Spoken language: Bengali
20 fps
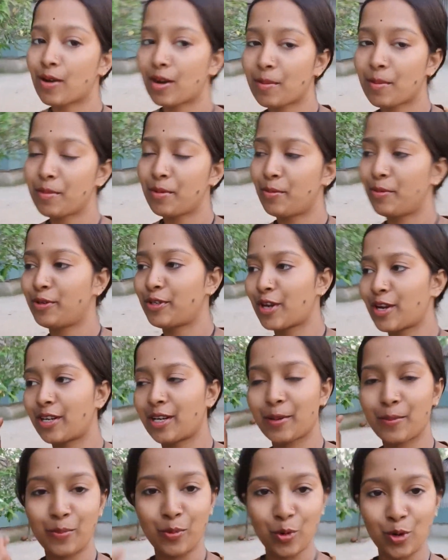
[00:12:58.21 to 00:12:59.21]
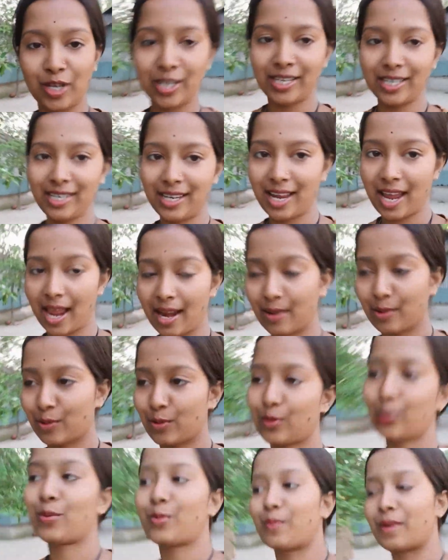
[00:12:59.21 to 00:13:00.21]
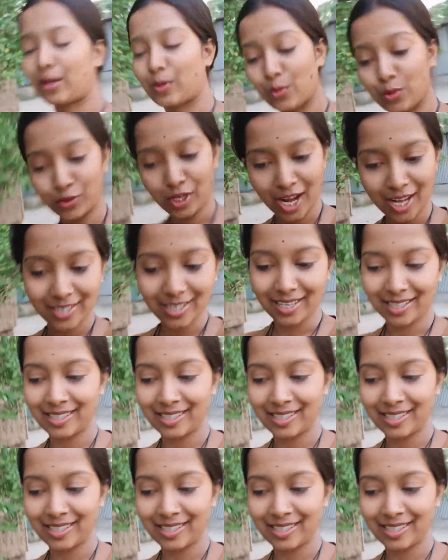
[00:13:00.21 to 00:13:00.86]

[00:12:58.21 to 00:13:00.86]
সবাই খারাপ আমি কারো দোষ দিচ্ছি না তো